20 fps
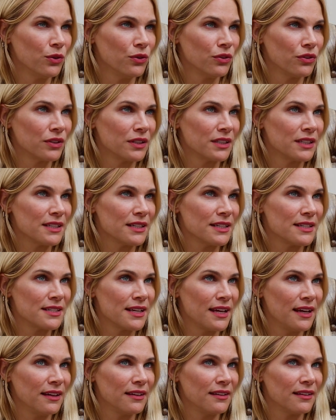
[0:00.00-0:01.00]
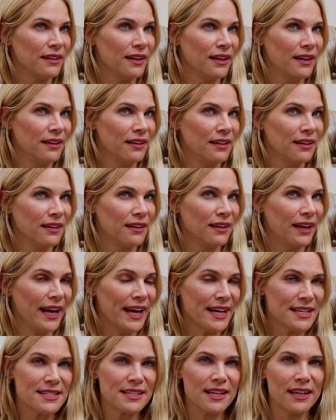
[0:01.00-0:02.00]
und es geht in
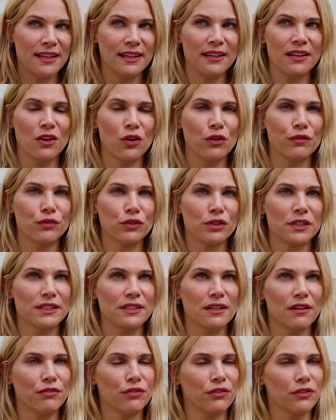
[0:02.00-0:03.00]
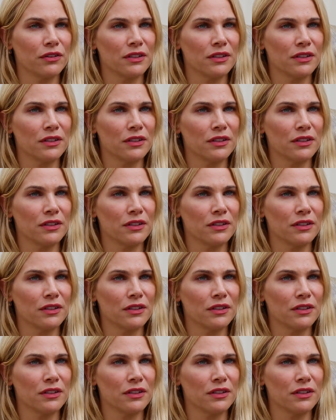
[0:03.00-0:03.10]
erster Linie auch wirklich da,